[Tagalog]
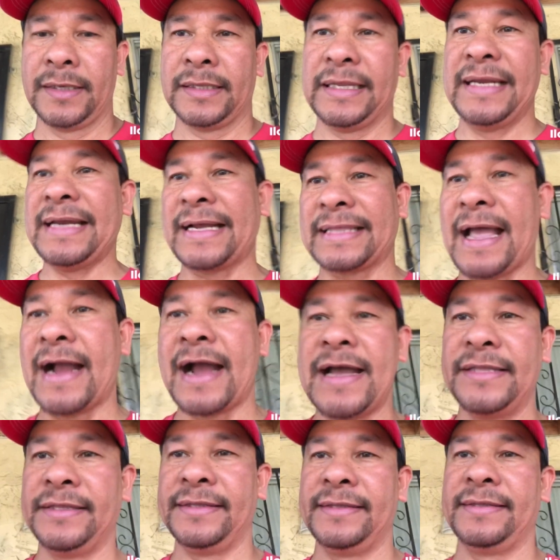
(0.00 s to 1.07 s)

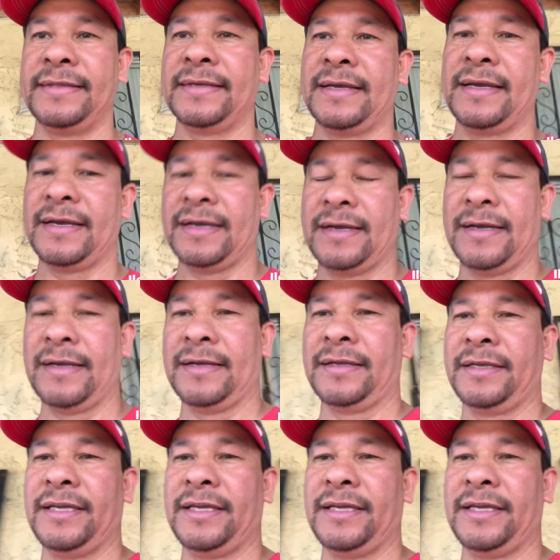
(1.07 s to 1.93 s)
dinaktakan uh,